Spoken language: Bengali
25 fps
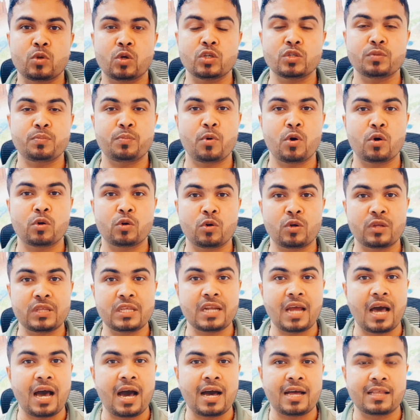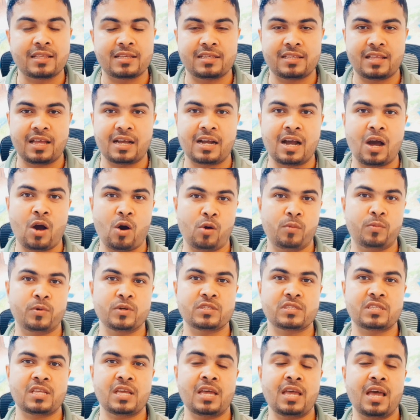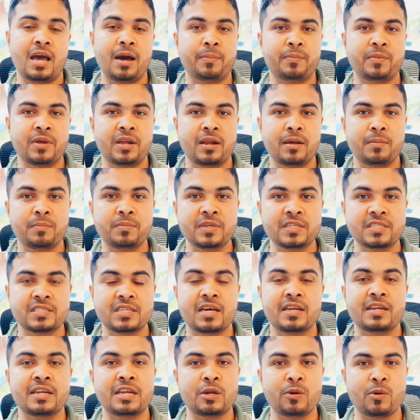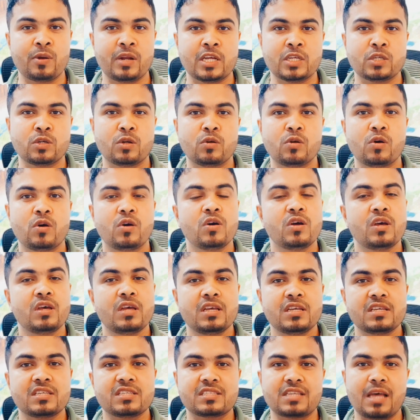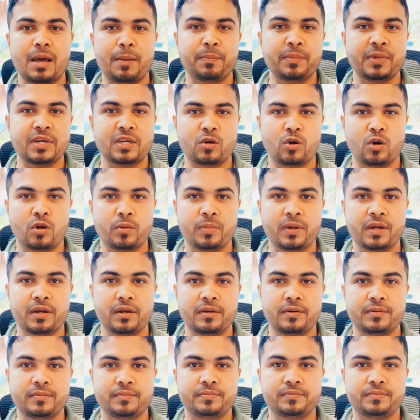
দশ পনেরো দিন হাতে থাকা অবস্থায় আপনারা ভিসা রিনিউয়ালের জন্য সাবমিট করবেন